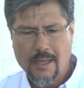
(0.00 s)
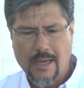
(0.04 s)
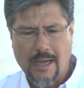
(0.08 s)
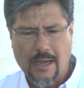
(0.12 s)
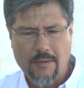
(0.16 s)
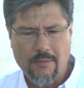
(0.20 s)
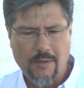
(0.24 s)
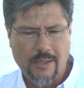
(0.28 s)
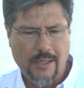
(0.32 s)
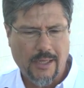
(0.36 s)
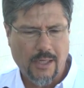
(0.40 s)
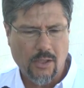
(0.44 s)

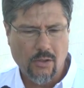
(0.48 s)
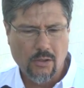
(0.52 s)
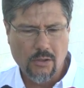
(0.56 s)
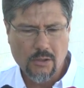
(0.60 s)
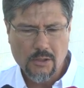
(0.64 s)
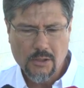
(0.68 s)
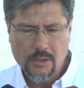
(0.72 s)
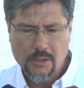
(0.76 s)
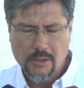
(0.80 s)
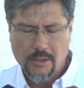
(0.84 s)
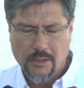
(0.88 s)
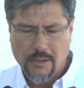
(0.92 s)
a
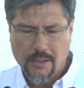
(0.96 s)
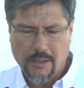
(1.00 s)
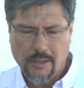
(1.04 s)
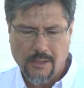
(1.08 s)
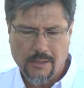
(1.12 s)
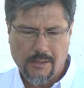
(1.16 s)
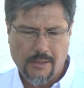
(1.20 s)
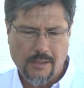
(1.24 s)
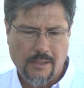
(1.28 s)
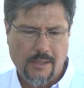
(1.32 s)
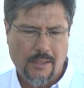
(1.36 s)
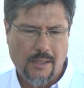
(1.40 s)
verano
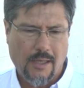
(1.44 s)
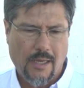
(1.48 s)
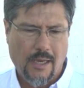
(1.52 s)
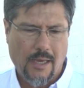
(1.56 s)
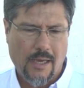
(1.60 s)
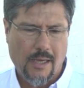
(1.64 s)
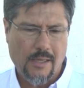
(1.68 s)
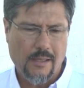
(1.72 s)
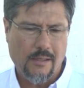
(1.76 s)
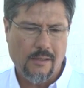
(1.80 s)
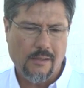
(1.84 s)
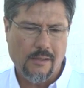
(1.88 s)
este,
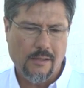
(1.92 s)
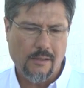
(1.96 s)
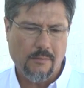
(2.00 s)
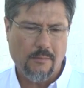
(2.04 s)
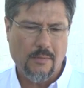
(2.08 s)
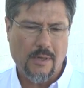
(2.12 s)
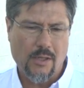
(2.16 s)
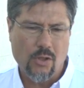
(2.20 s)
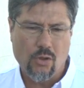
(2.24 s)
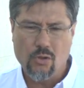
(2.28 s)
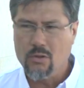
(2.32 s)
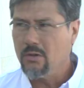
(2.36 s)

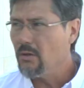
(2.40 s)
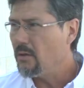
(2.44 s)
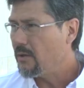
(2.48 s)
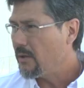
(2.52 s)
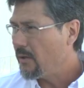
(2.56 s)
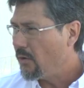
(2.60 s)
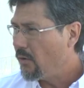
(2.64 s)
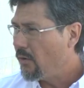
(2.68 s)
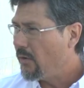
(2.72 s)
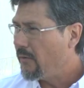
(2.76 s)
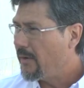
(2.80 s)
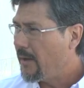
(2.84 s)
hay
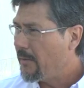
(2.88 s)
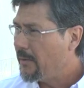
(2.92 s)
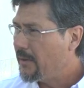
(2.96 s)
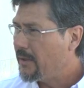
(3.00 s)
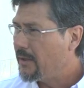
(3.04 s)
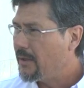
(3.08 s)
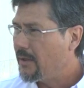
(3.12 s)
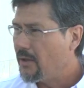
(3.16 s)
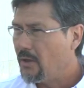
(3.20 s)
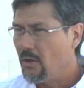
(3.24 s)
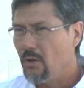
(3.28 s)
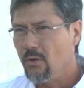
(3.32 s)
mayor,
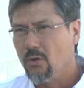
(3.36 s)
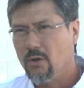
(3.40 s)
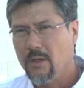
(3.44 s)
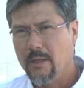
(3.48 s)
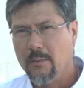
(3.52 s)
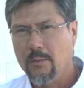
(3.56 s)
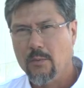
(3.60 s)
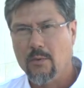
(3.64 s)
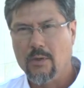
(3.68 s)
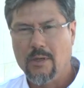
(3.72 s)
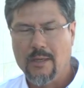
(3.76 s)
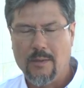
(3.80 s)
obviamente, que lo
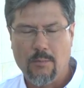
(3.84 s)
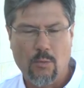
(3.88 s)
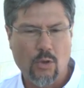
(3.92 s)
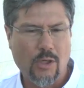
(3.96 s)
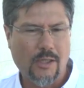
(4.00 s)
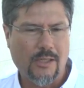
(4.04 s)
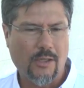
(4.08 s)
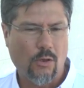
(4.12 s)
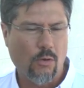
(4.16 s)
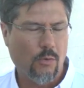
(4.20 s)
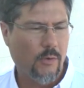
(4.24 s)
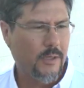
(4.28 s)
que le
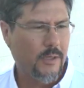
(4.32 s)
molesta a